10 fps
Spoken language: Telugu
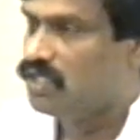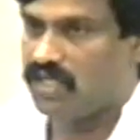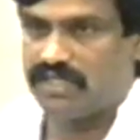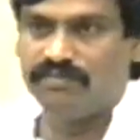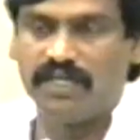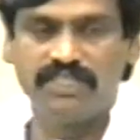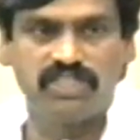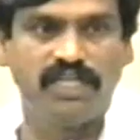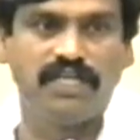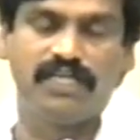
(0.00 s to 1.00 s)
డాక్టర్ మరి
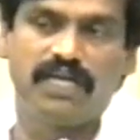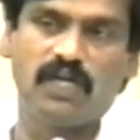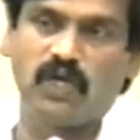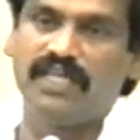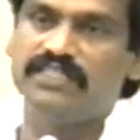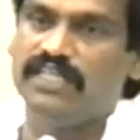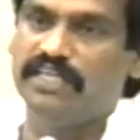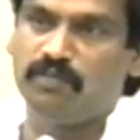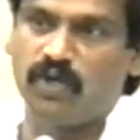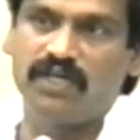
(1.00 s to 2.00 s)
చెన్నారెడ్డి గారు
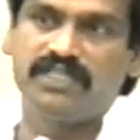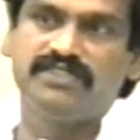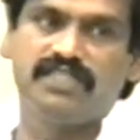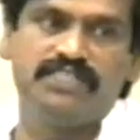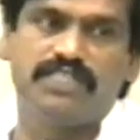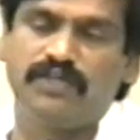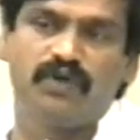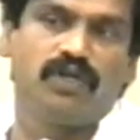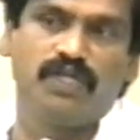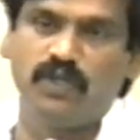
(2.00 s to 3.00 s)
రాజులేని పోరాటం సాధించే
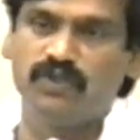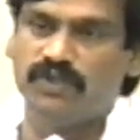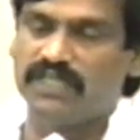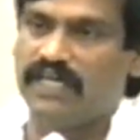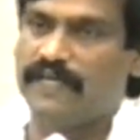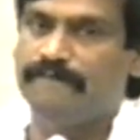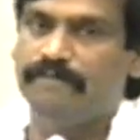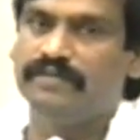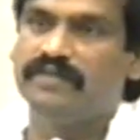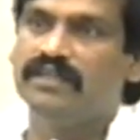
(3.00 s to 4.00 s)
ఒక యోధుడిగా
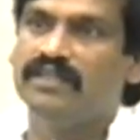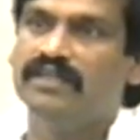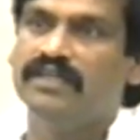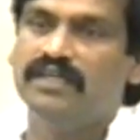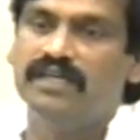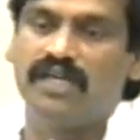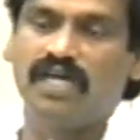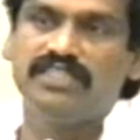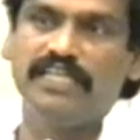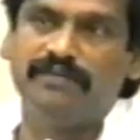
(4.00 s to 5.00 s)

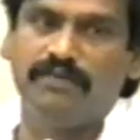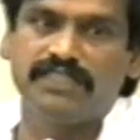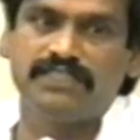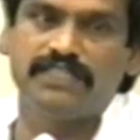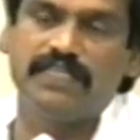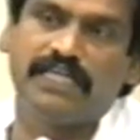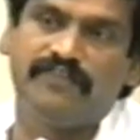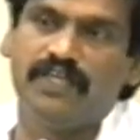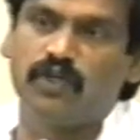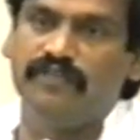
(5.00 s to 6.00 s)
రాజులేని మనస్తత్వం
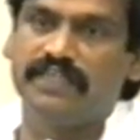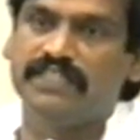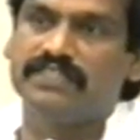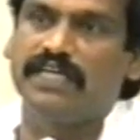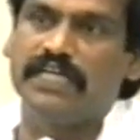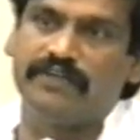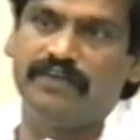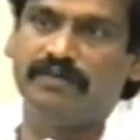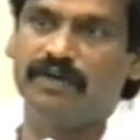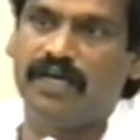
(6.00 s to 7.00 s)
కలిగినటువంటి ఒక వ్యక్తిత్వం
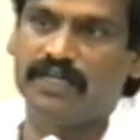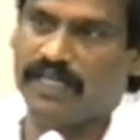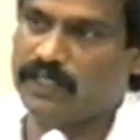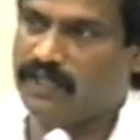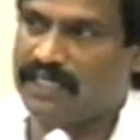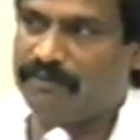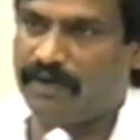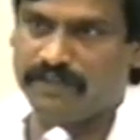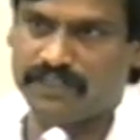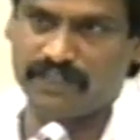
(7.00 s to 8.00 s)
కలిగినటువంటి మహానాయకుడిగా
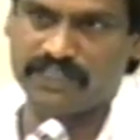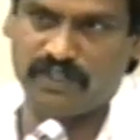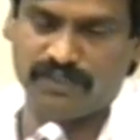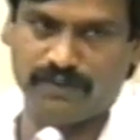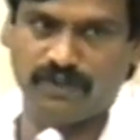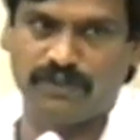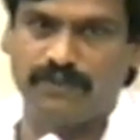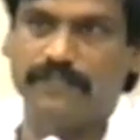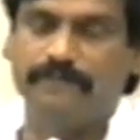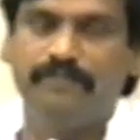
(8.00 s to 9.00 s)
భావించవలసిన అవసరం
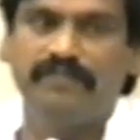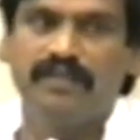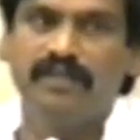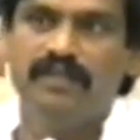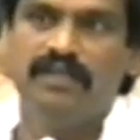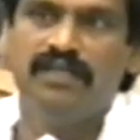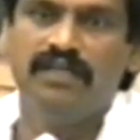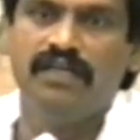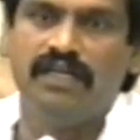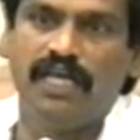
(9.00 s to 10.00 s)
వస్తుంది
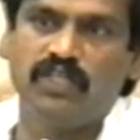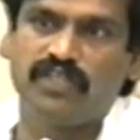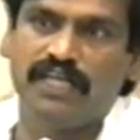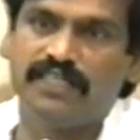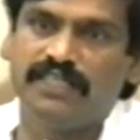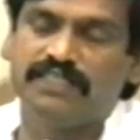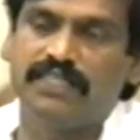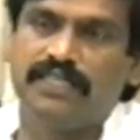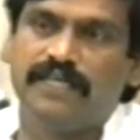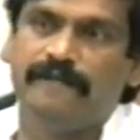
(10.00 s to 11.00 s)
నేను
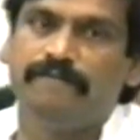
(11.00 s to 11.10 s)
సైద్ధాంతికంగా